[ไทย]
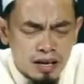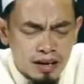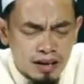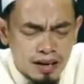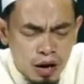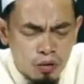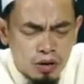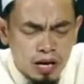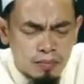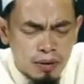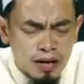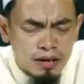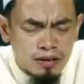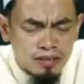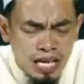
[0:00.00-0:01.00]
เรากำลั
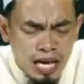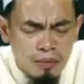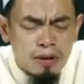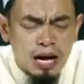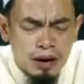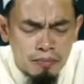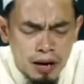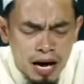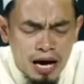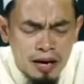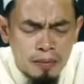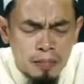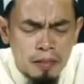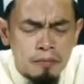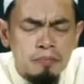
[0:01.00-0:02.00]
งทำอามัน
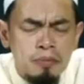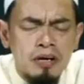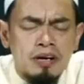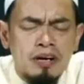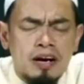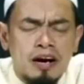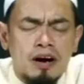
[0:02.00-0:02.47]
เพื่อ